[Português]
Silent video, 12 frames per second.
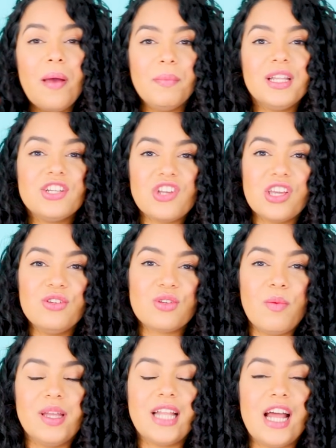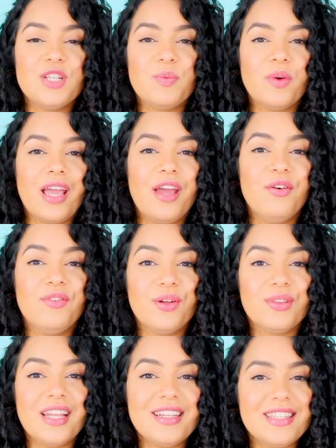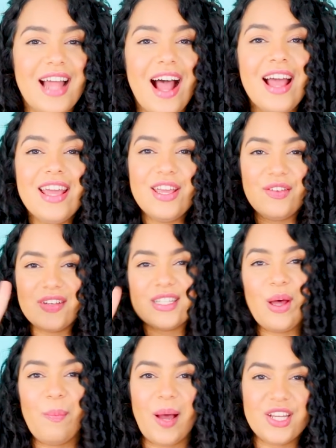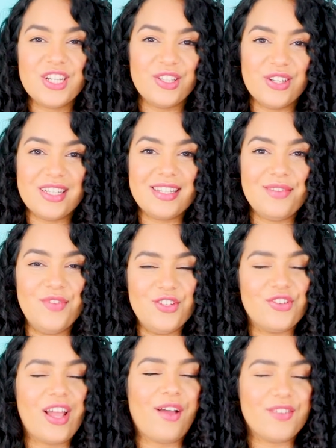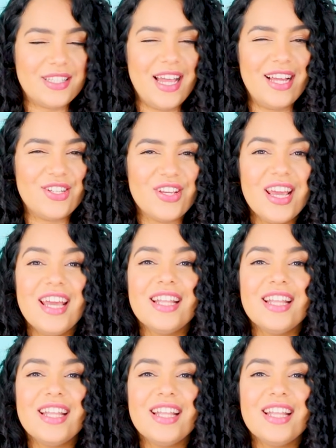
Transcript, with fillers: me deixa aqui nos comentários, porque aí eu venho testar e fazer uma parte 2 desse vídeo. O que, é que você acha?